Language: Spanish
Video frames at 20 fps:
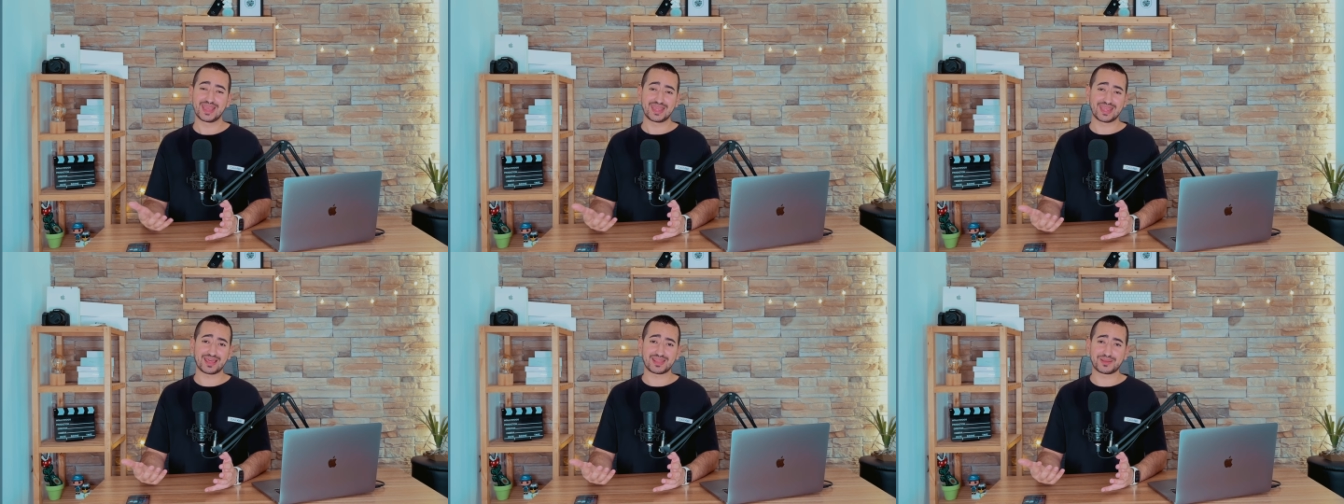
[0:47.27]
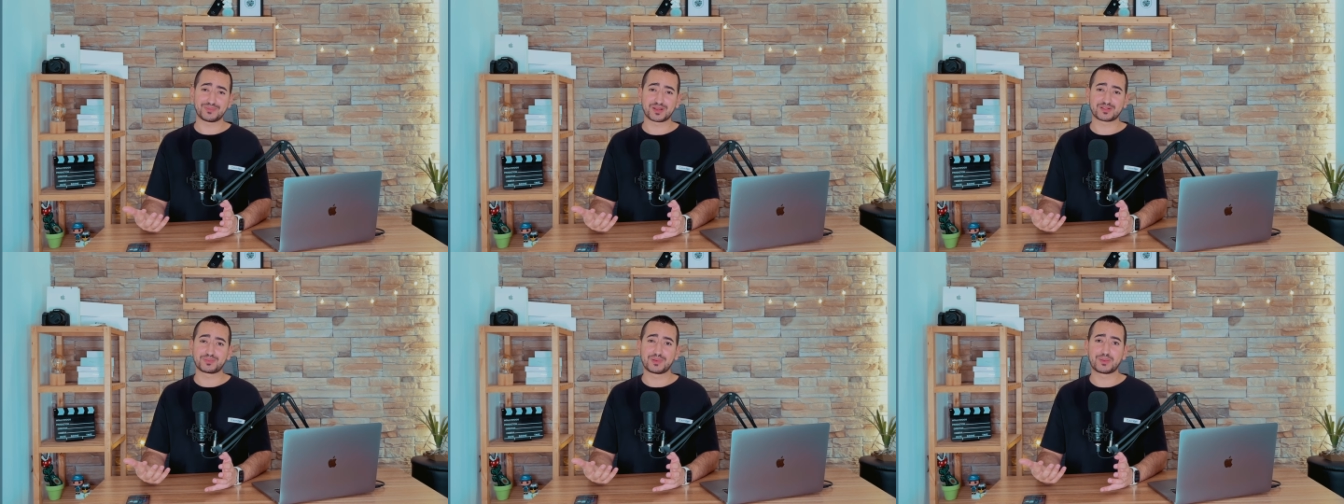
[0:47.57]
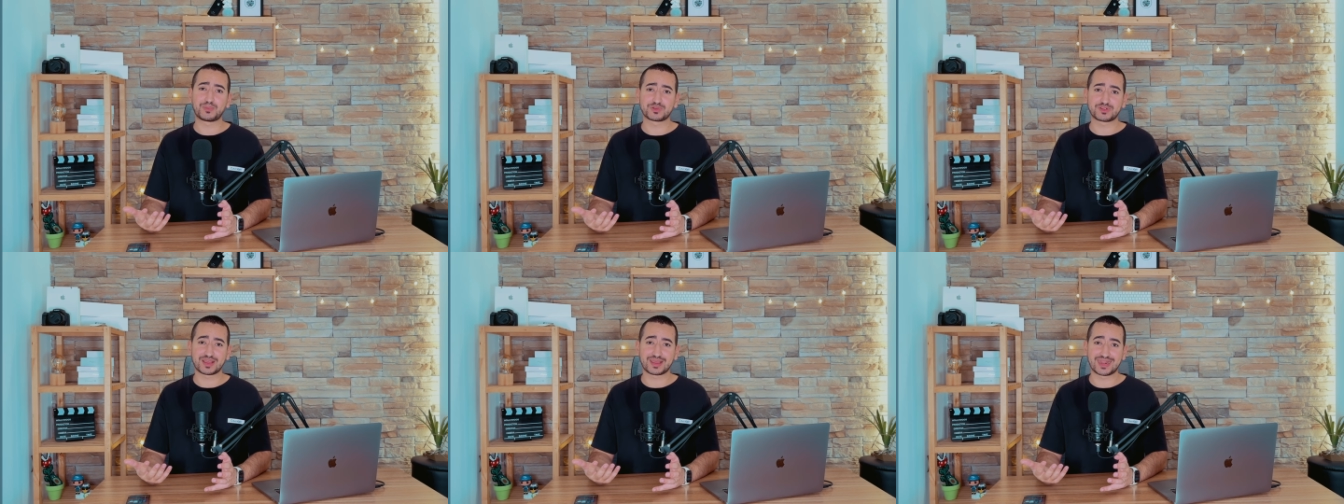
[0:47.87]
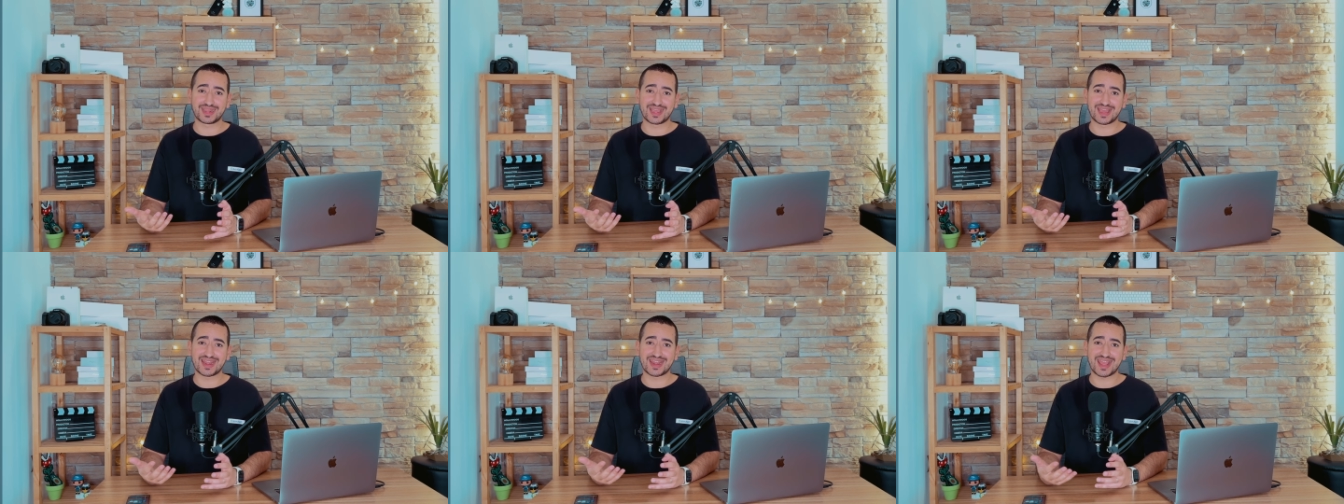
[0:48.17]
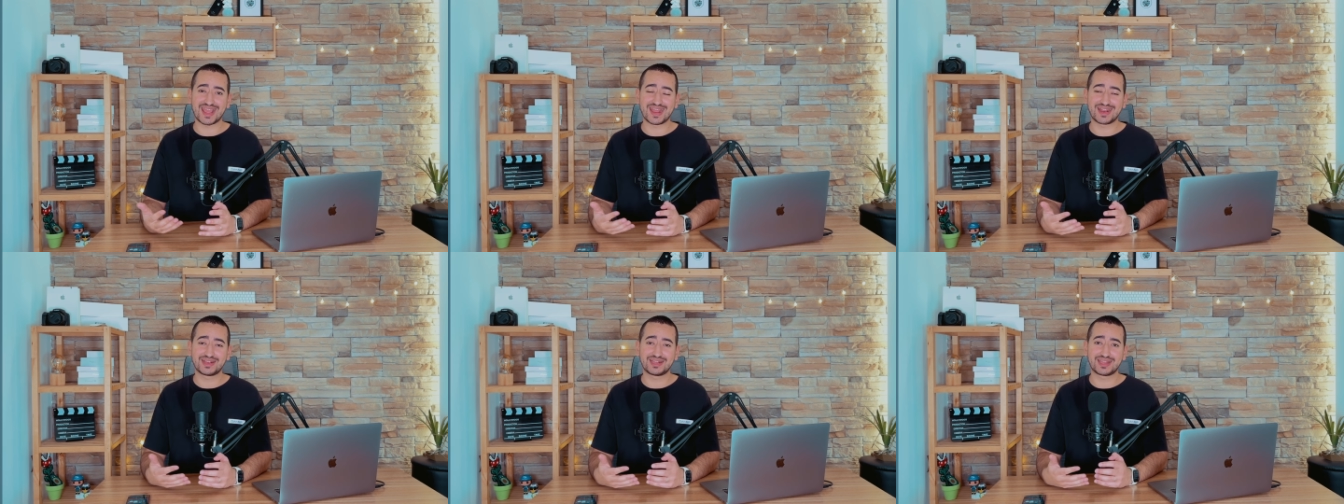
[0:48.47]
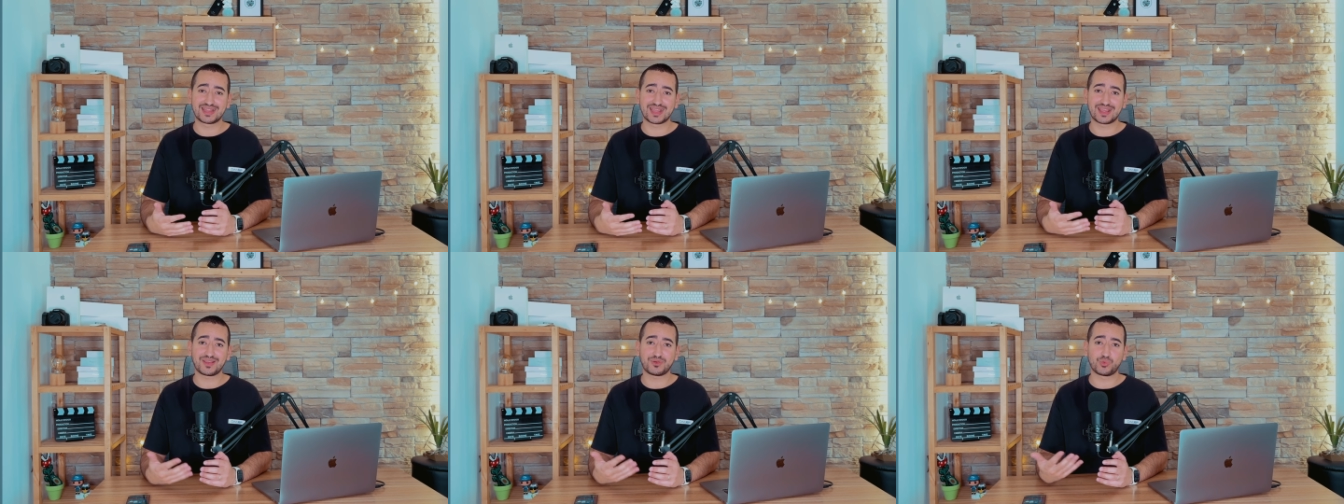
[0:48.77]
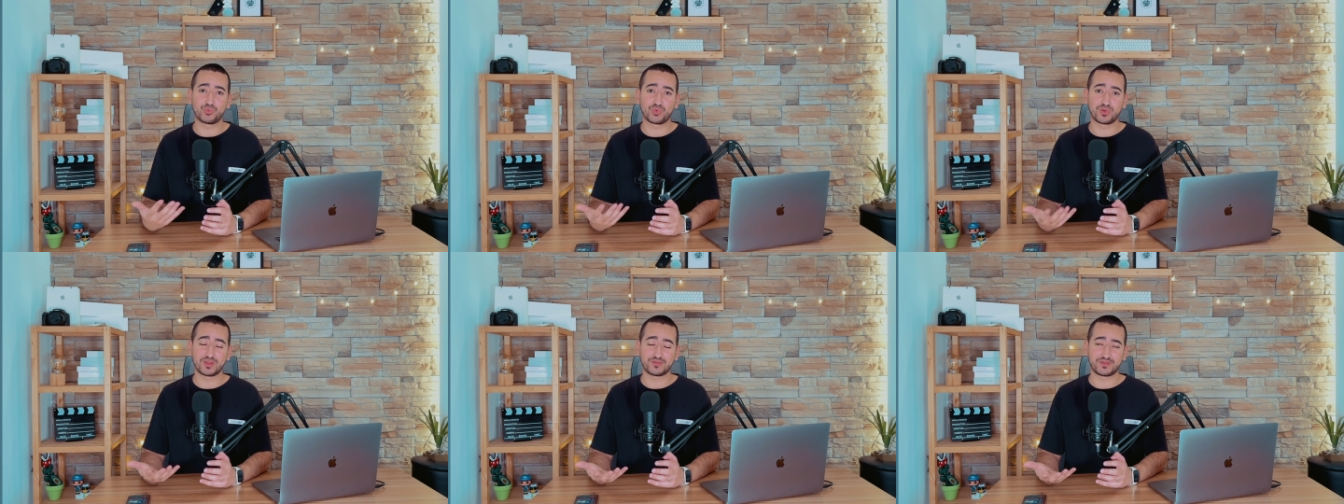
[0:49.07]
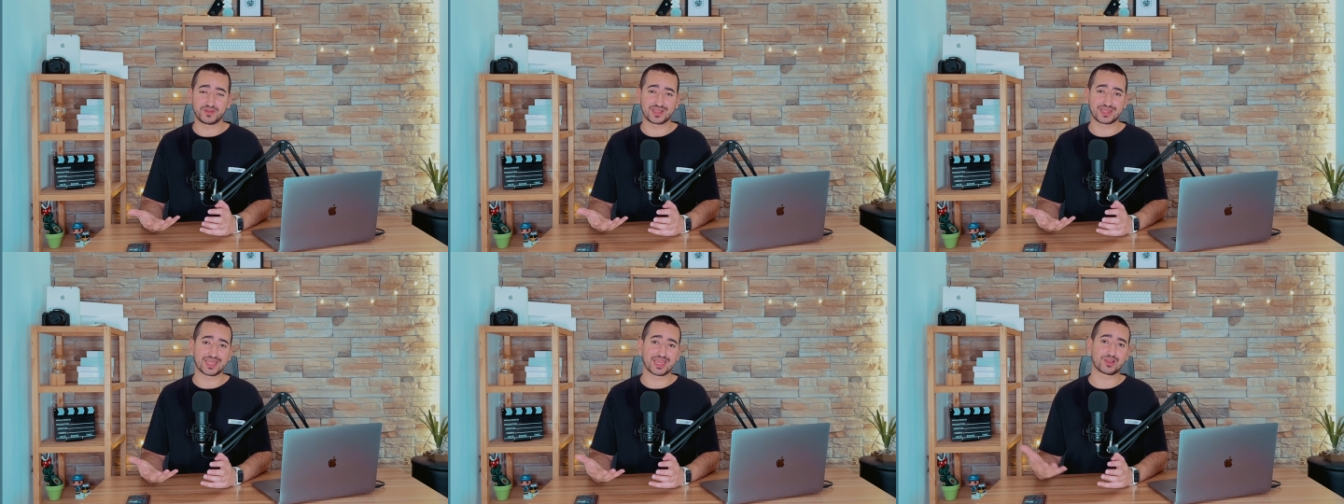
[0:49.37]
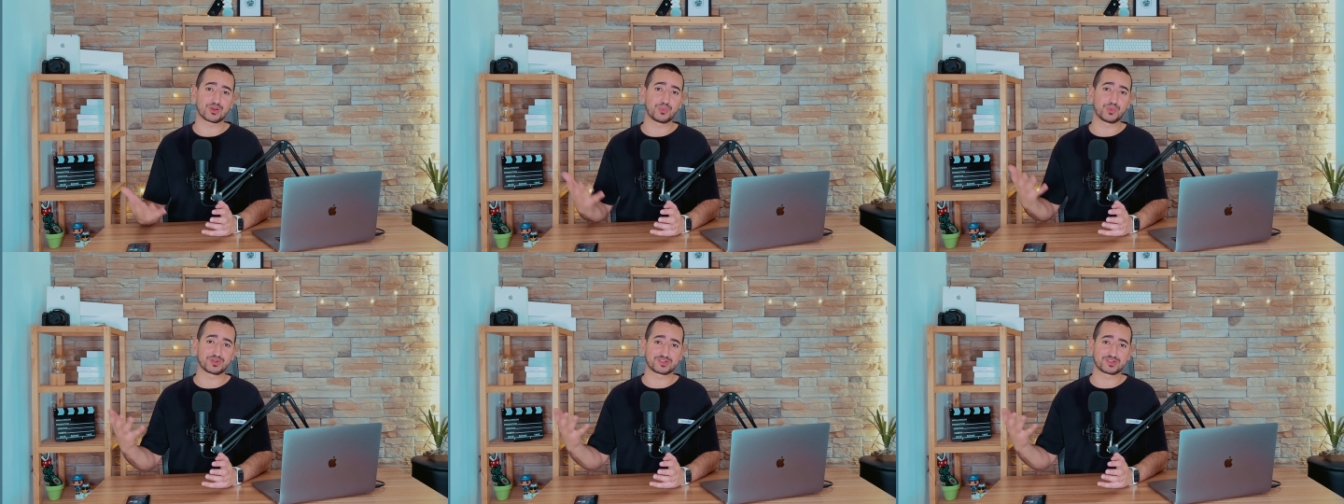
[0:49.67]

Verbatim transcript: y además vamos a agregar el de WiFi que como